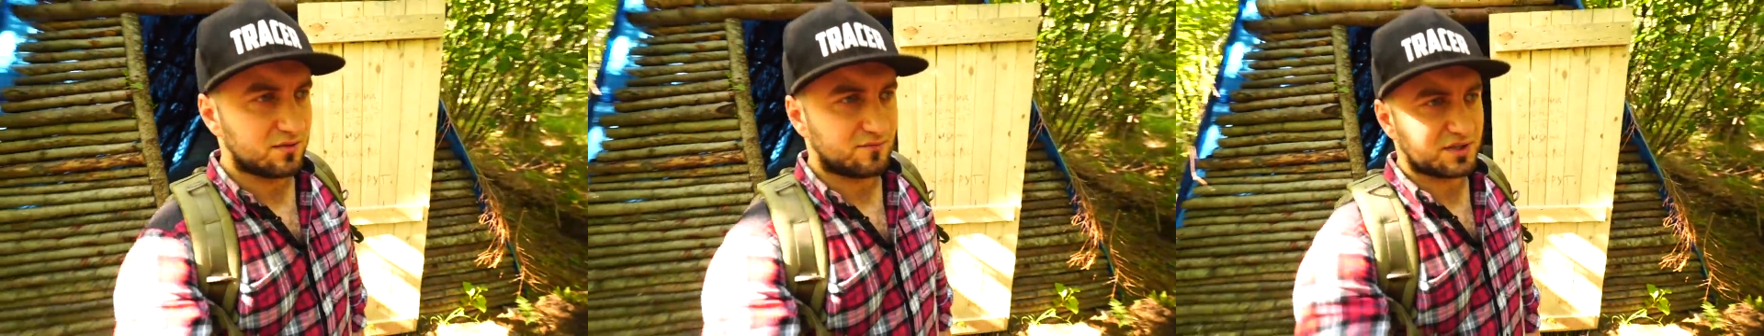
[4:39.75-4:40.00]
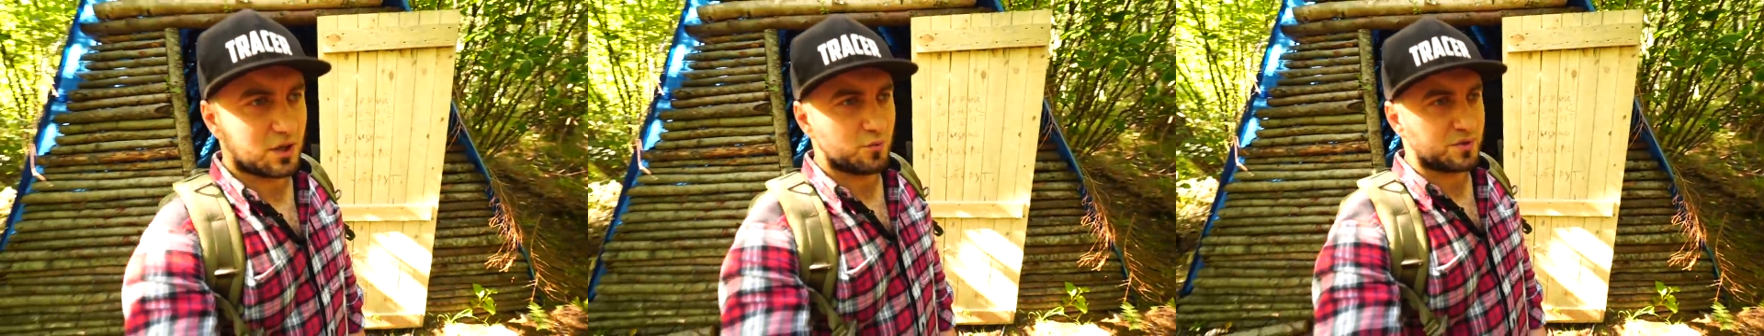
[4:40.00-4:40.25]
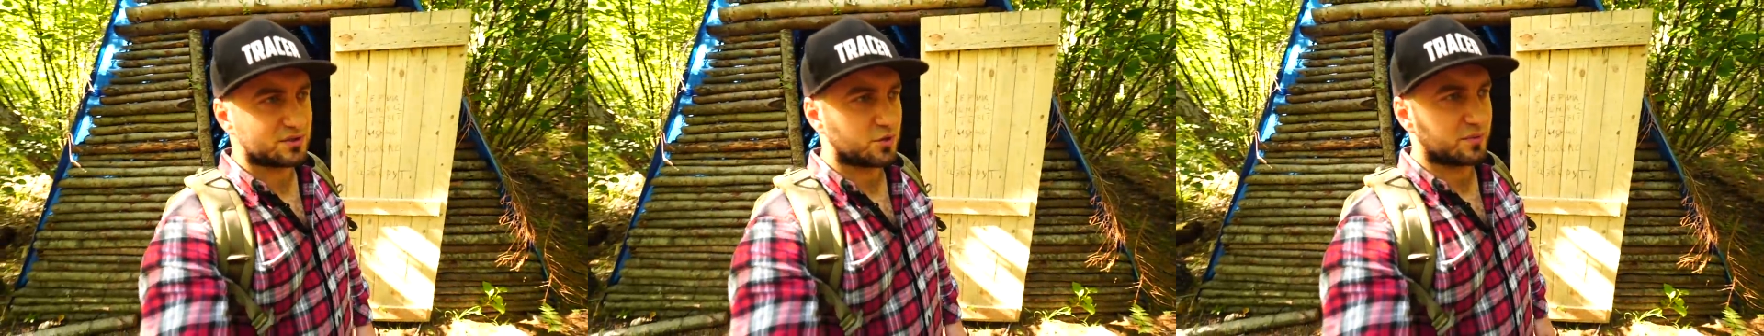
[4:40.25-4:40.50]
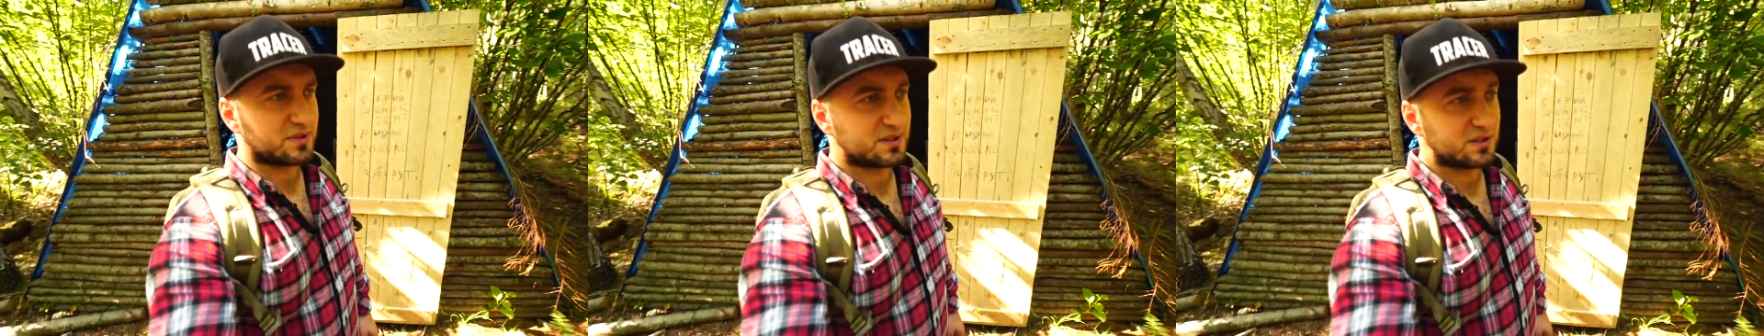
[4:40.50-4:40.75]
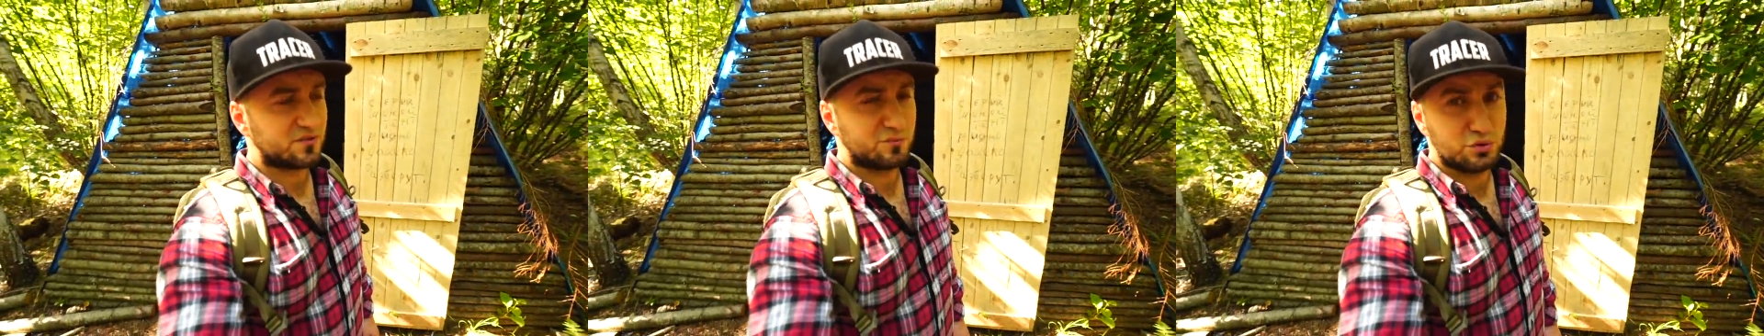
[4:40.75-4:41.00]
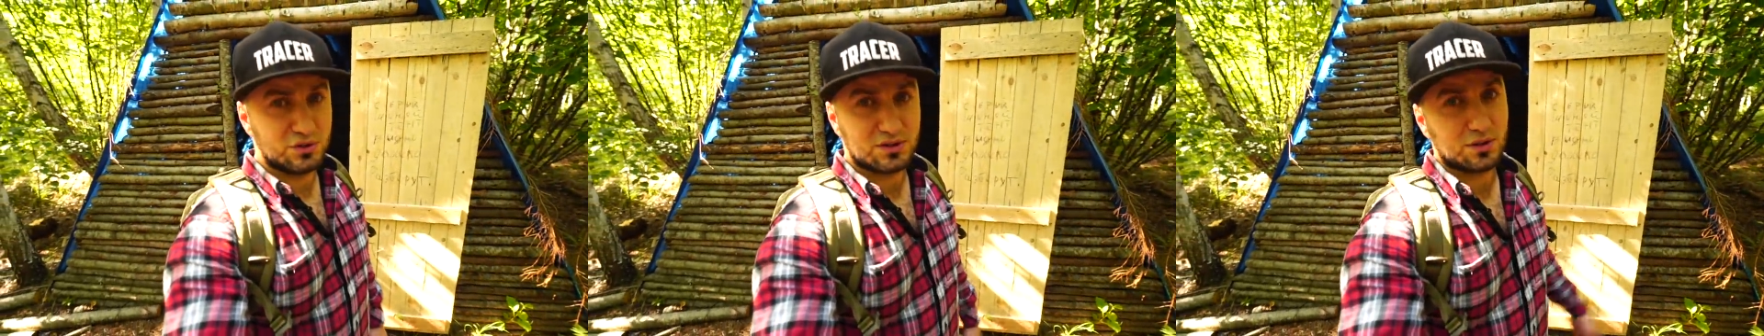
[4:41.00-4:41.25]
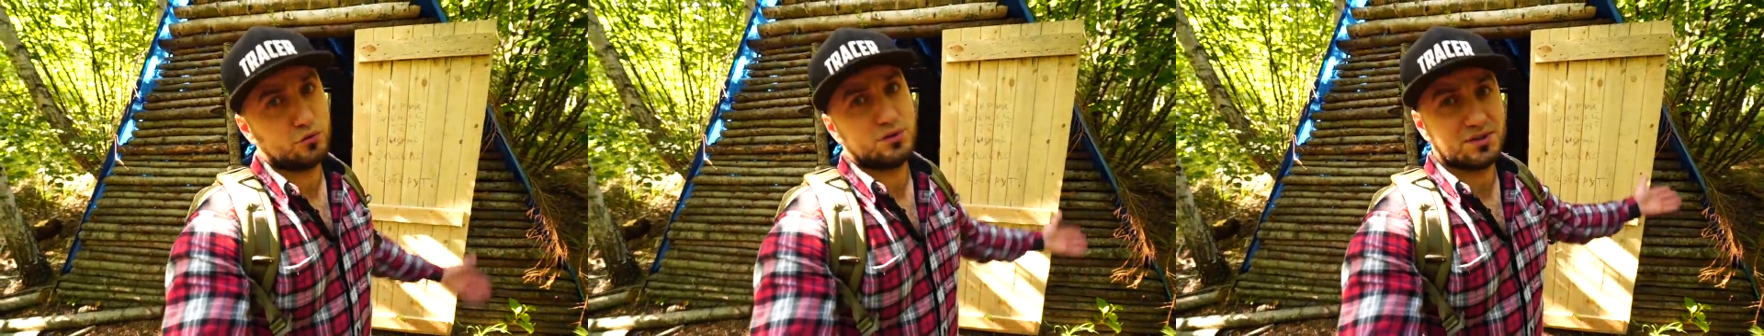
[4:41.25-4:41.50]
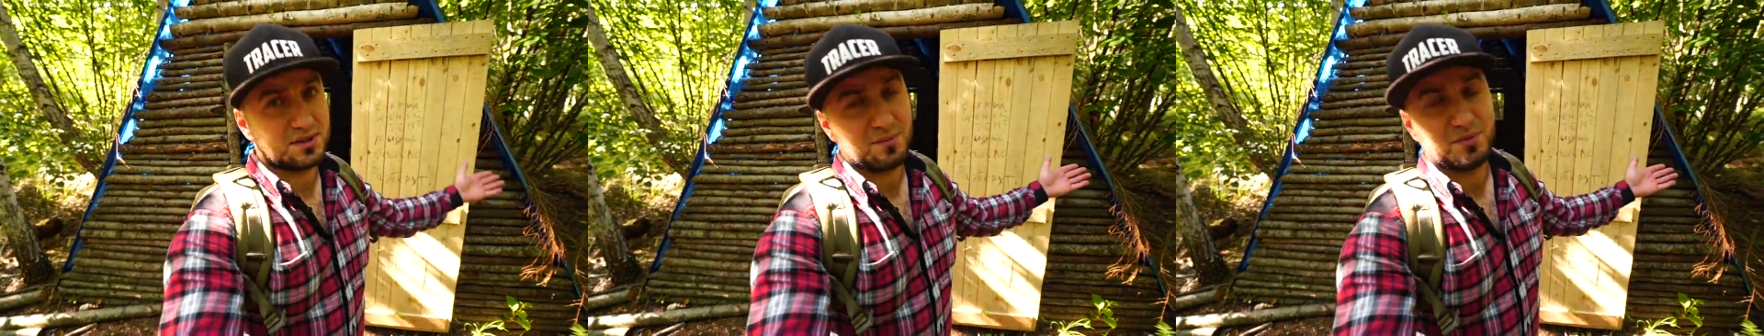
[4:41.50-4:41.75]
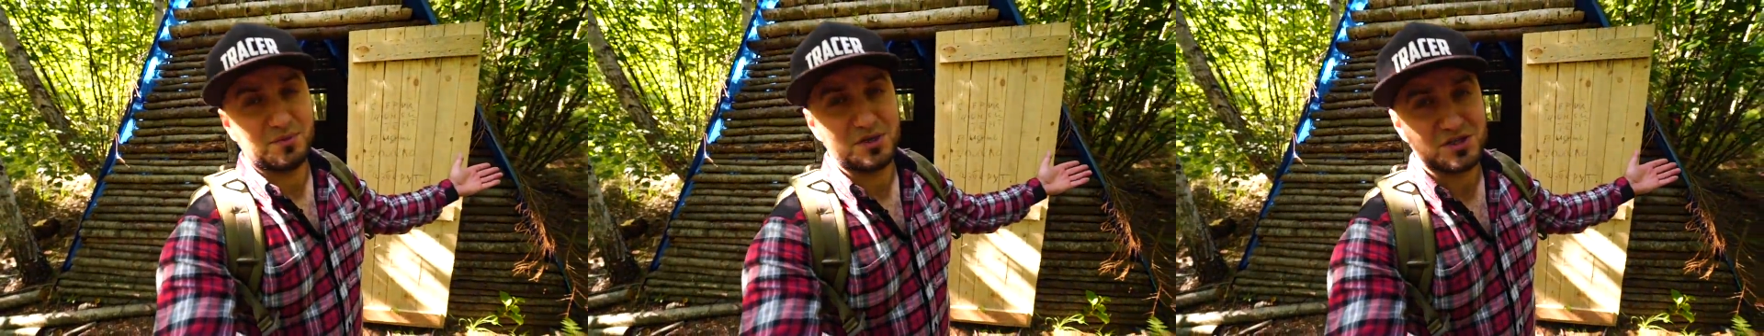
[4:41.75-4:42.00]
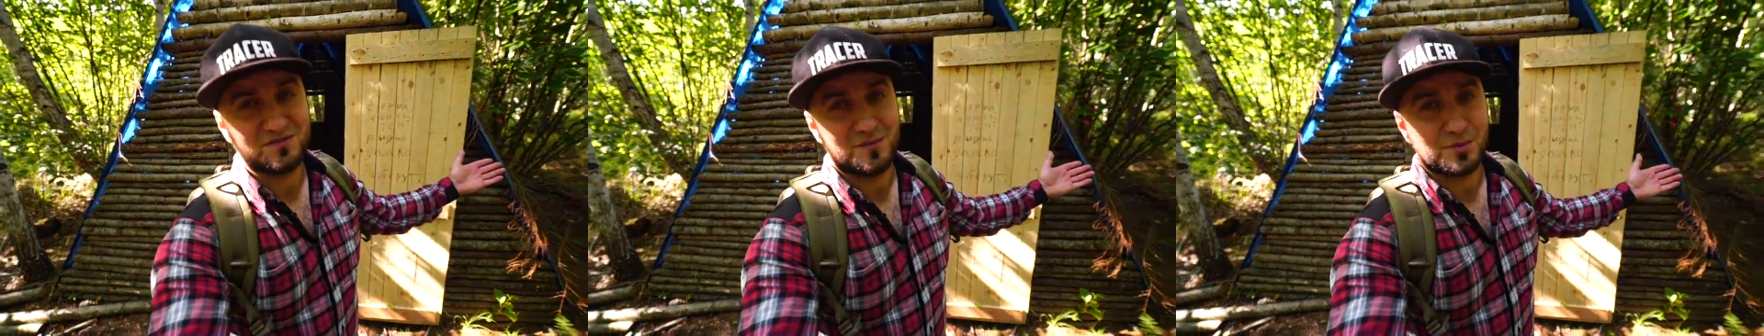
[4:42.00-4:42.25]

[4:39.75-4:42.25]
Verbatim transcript: вода у меня 100% будет, а вот еда под большим